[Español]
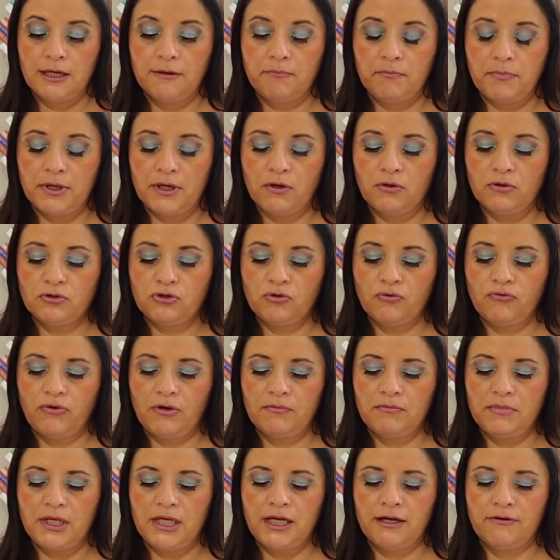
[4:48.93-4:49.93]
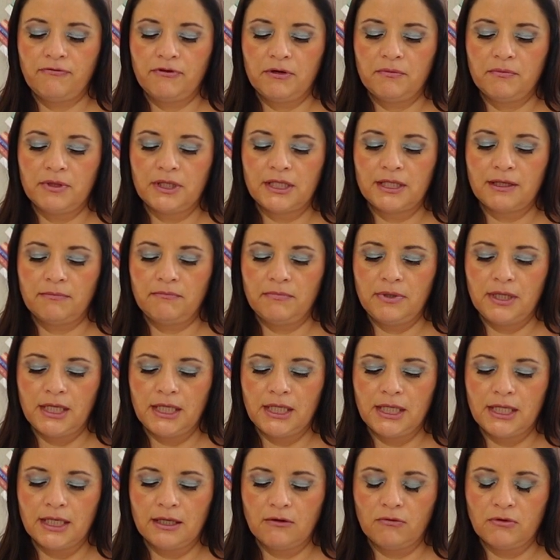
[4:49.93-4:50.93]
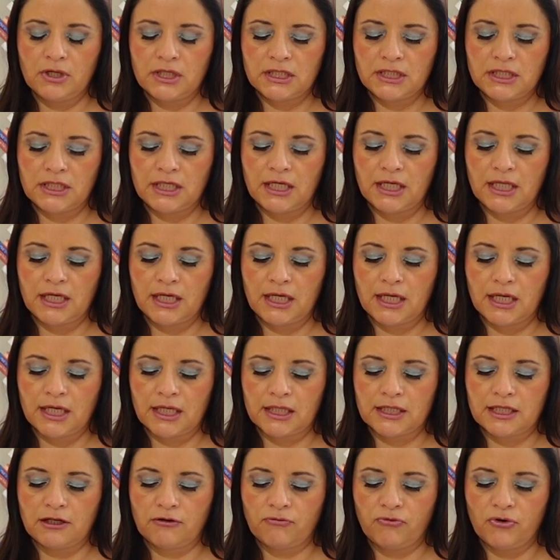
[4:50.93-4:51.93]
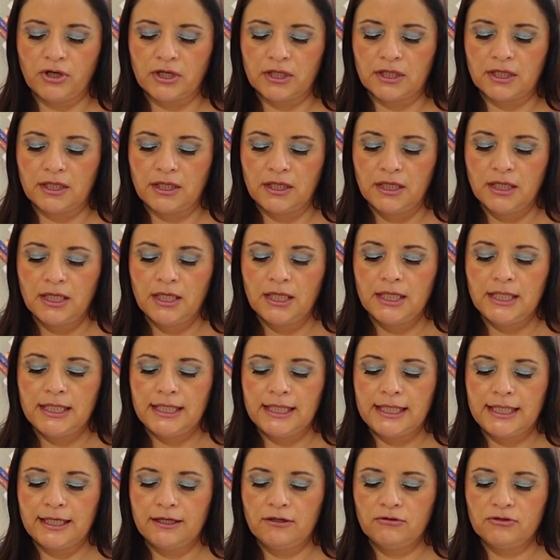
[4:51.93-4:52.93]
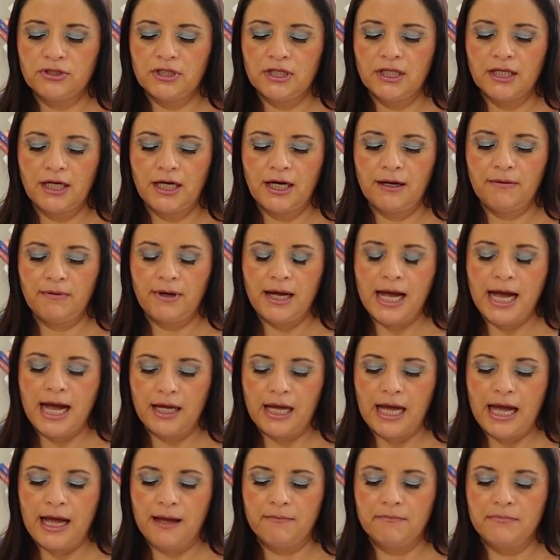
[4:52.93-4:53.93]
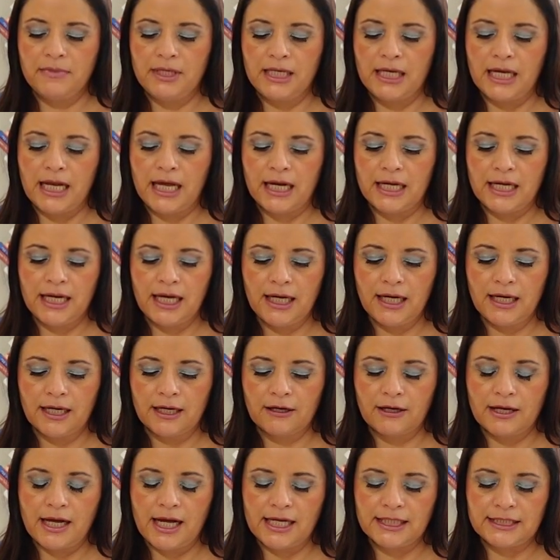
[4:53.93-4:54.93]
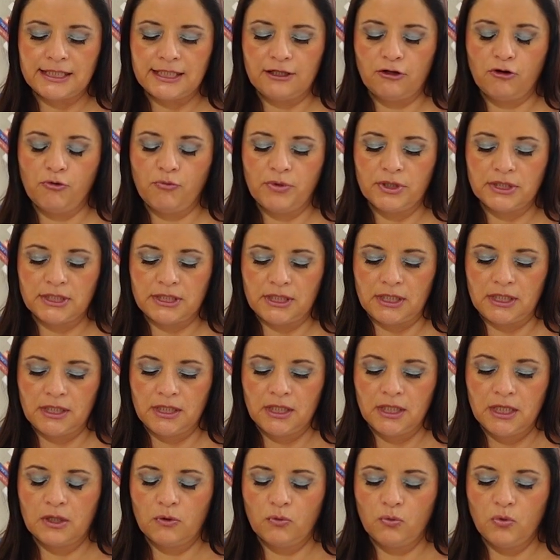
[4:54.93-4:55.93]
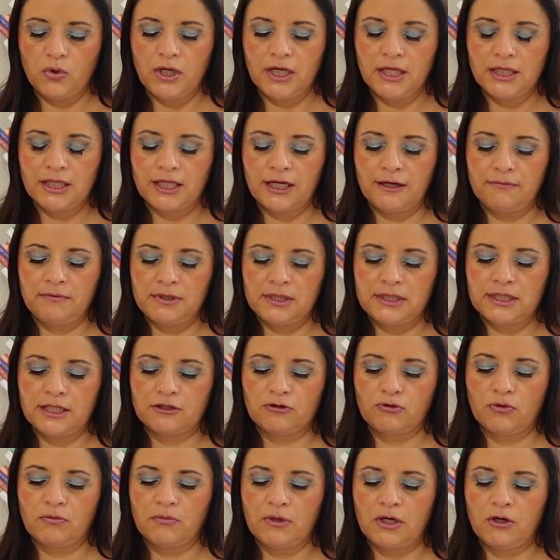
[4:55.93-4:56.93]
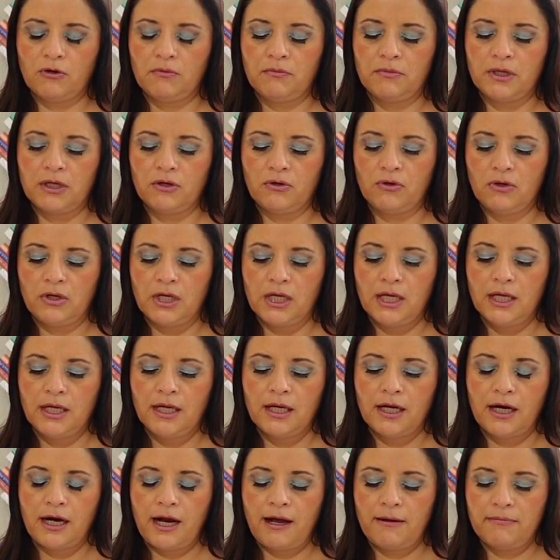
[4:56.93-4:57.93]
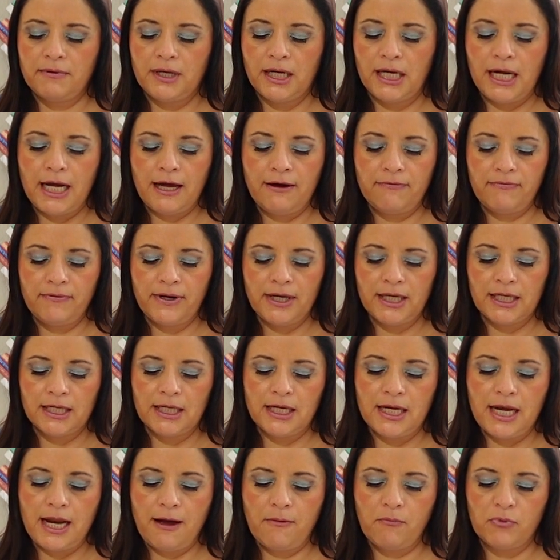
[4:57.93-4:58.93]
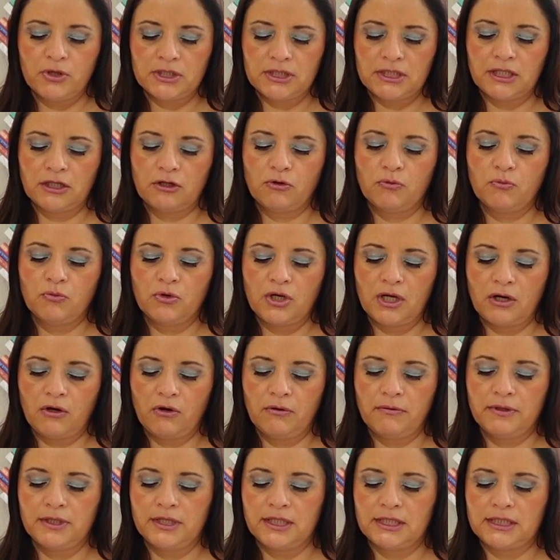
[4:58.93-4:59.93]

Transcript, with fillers: Pero su familia afirma también que era una chica de carácter fuerte y que no se dejaba amilanar así como así. Una entrevista a su hermano menor, Javier Lafac, la muestra como una joven